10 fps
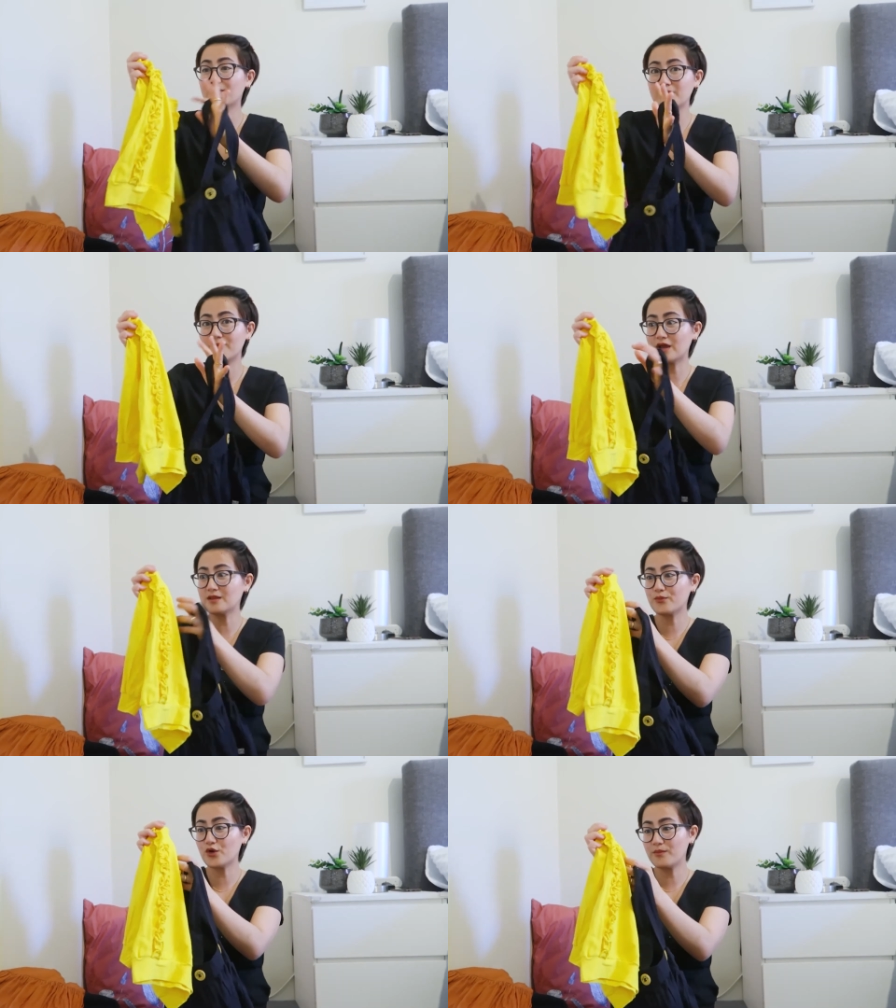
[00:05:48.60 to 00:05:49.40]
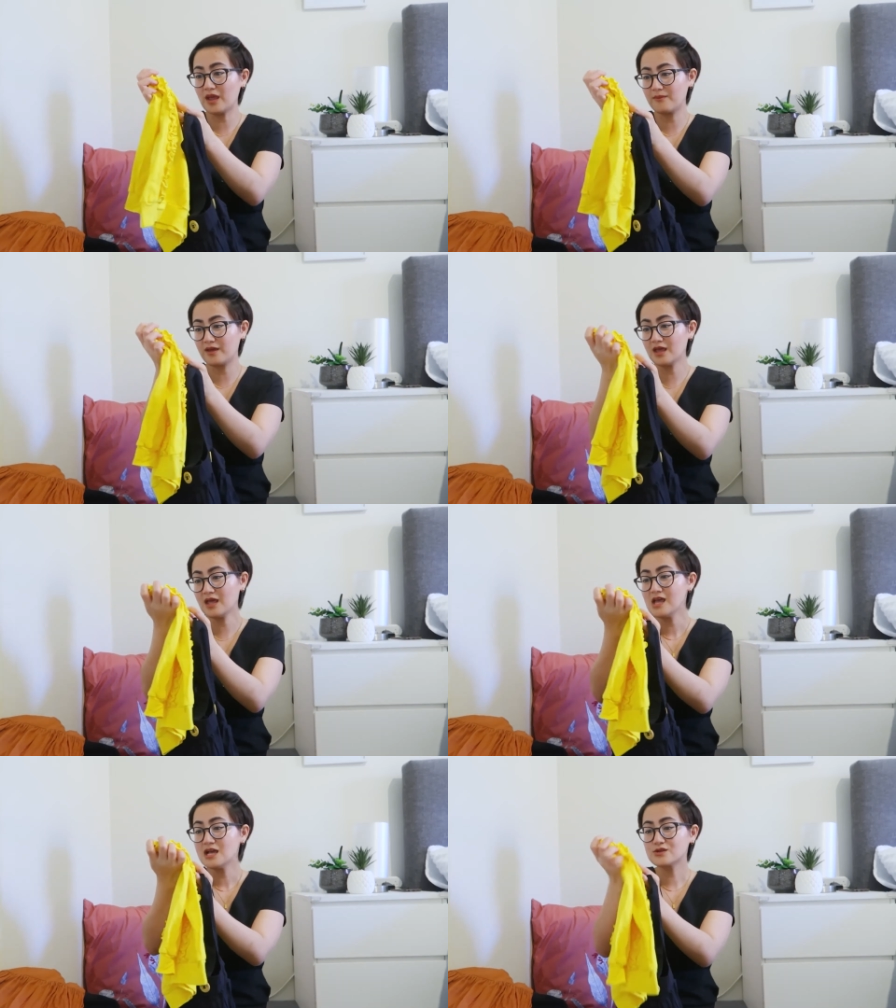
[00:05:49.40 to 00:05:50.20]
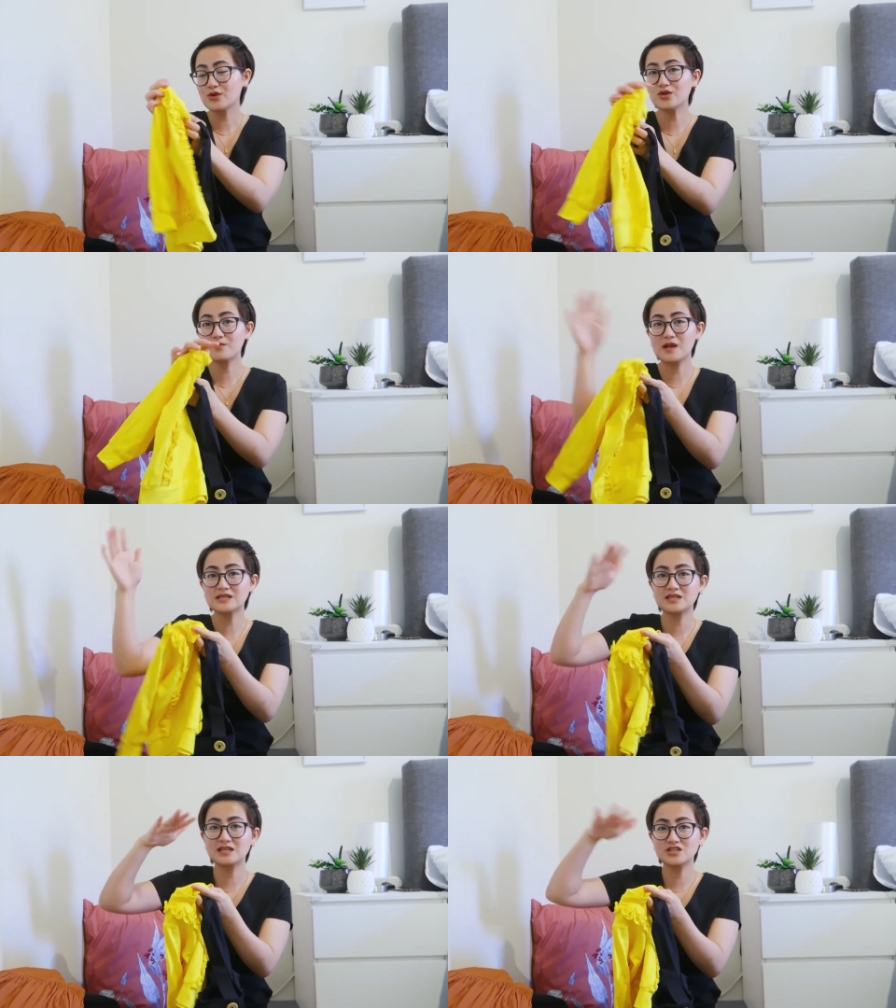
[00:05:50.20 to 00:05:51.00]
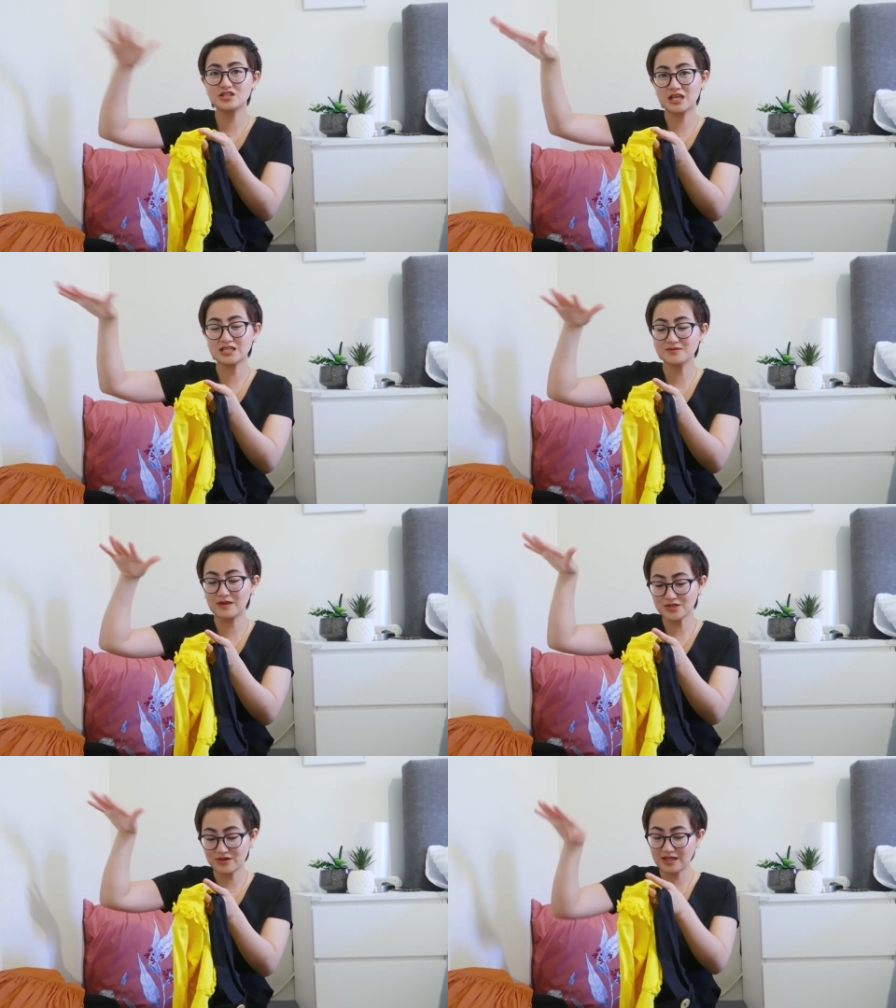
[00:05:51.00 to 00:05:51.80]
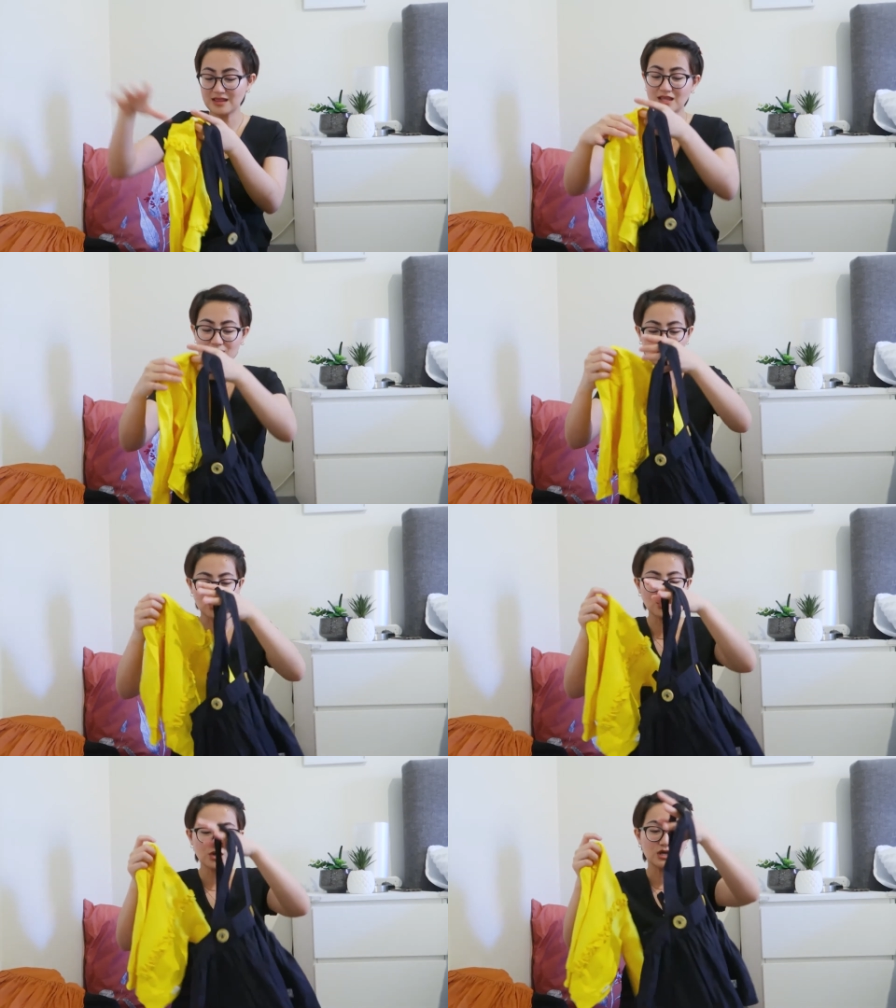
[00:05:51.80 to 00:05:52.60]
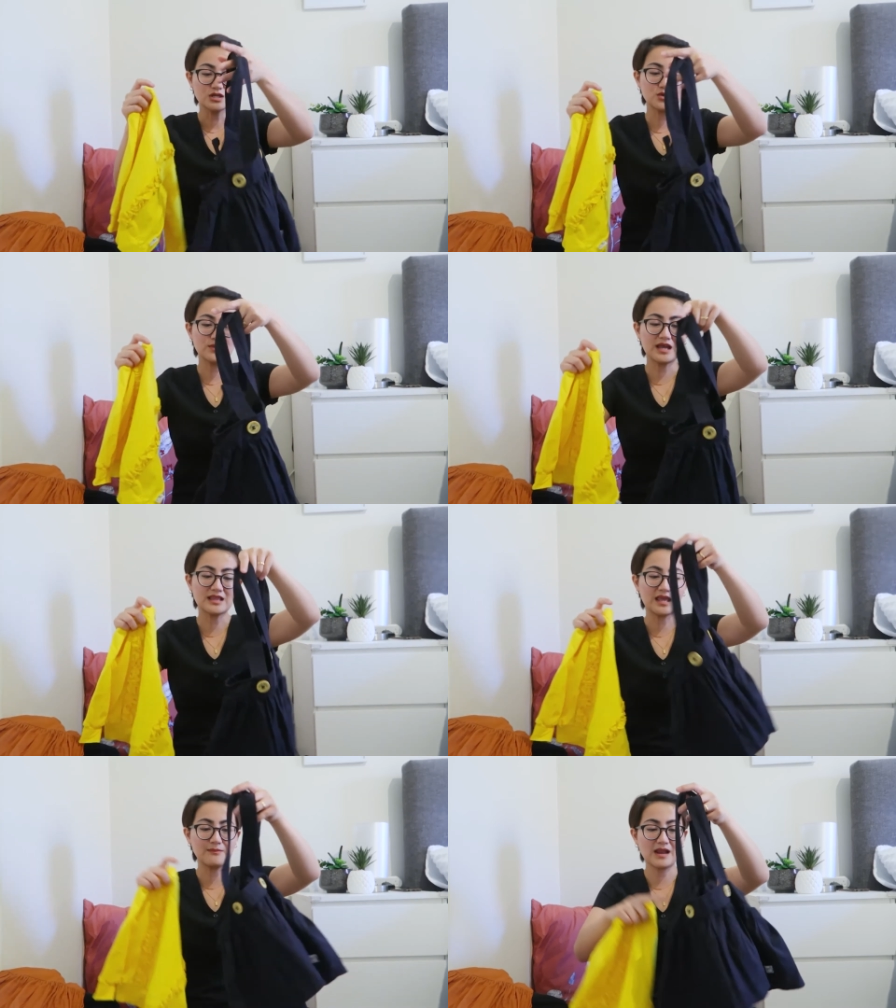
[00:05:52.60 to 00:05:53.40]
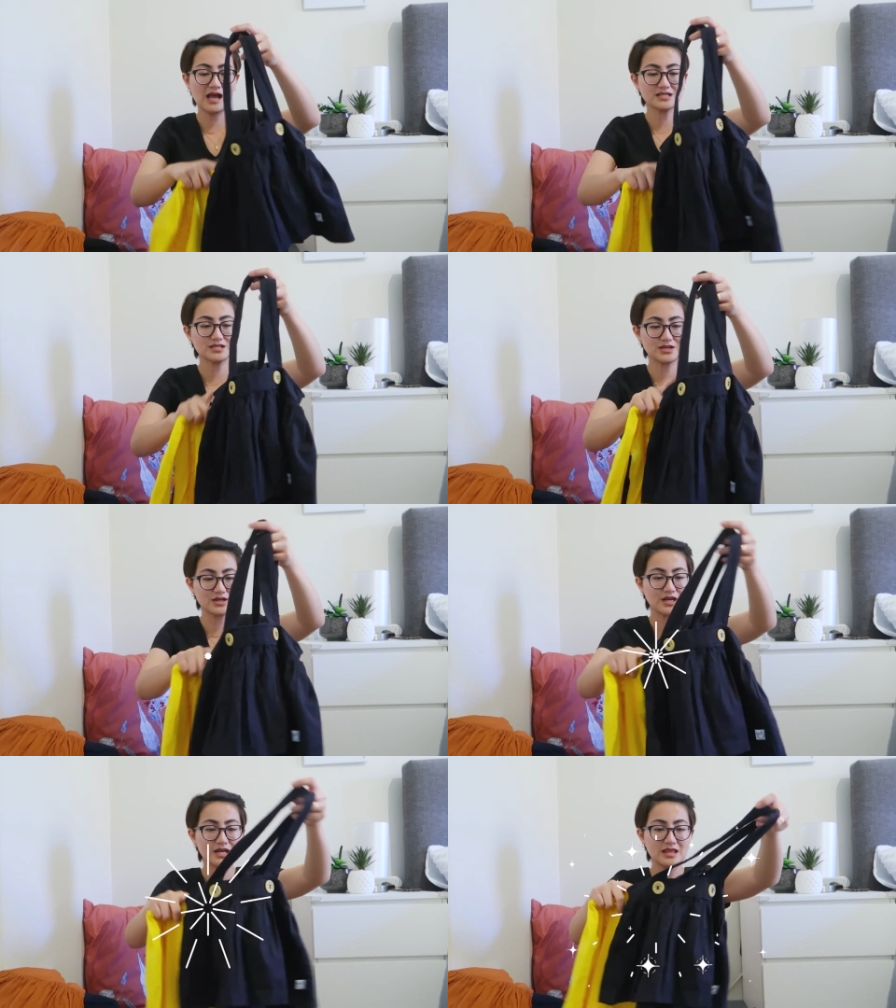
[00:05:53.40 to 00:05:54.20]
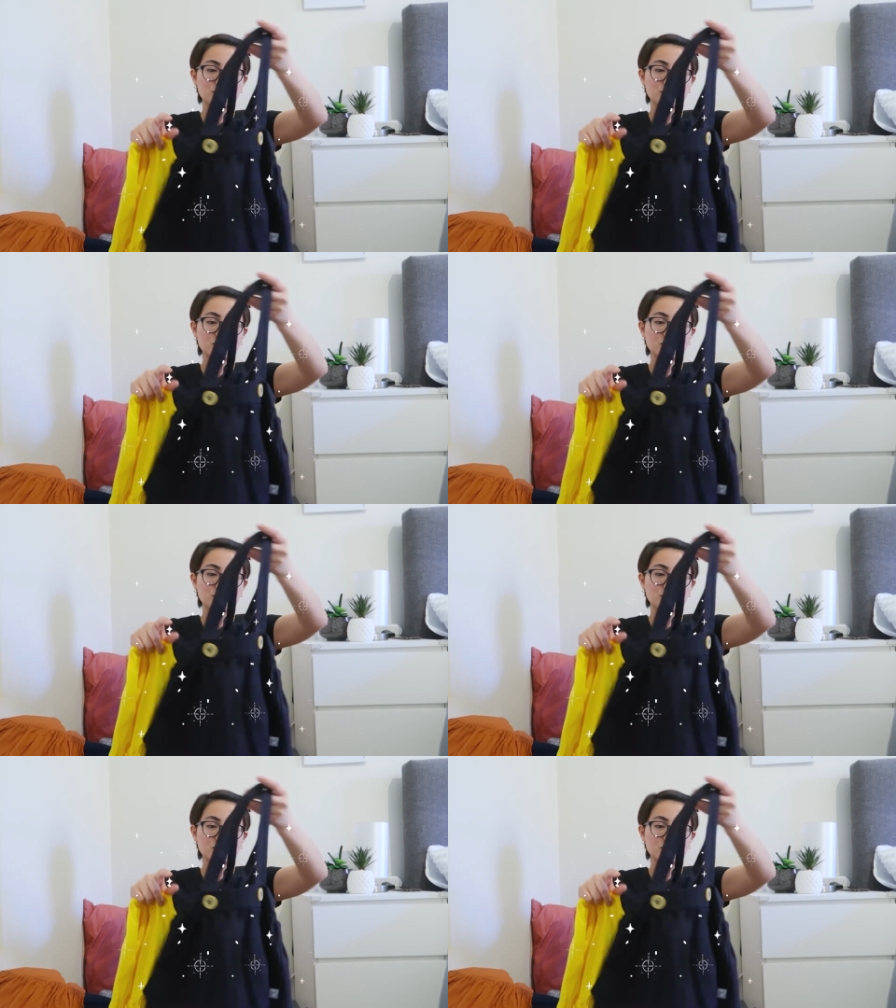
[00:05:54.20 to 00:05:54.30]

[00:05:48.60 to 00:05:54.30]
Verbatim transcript: from the brand for Bebe. So yung price range niya is medyo nandito. So we got a black skirt,